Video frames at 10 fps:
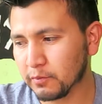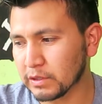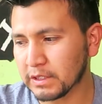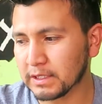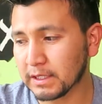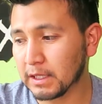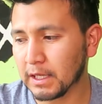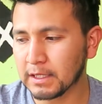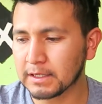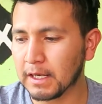pues sí es
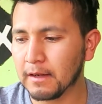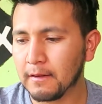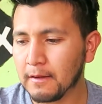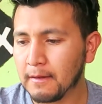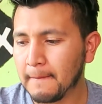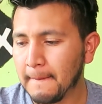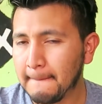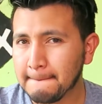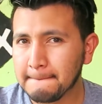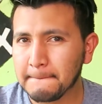sandía de sal,
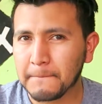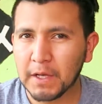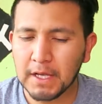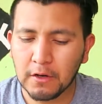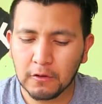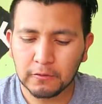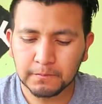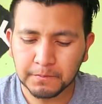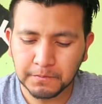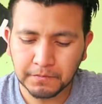pero